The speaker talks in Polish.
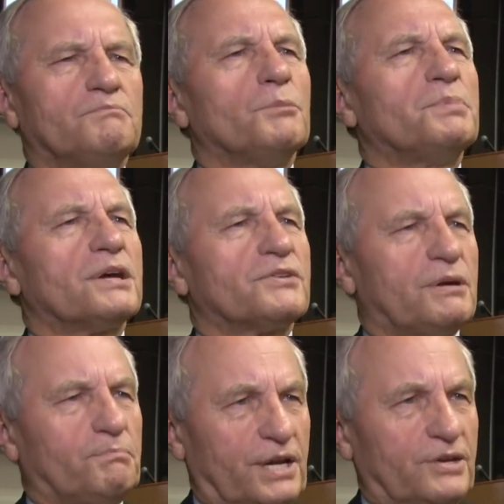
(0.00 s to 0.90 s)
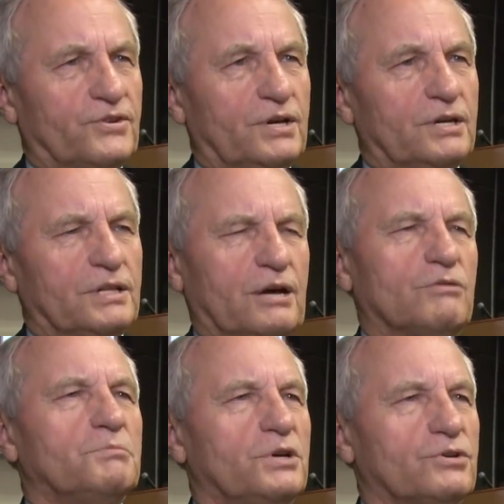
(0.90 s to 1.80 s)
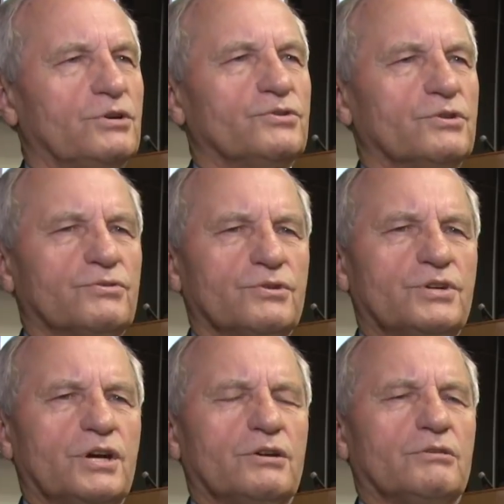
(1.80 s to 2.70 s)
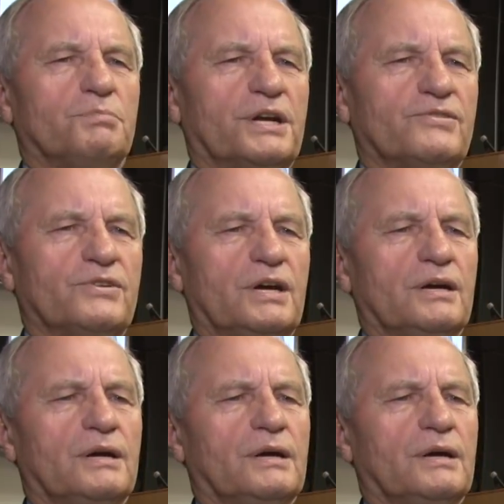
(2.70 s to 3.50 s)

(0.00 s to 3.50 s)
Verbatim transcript: po pierwsze presję, taką bieżącą, codzienną presję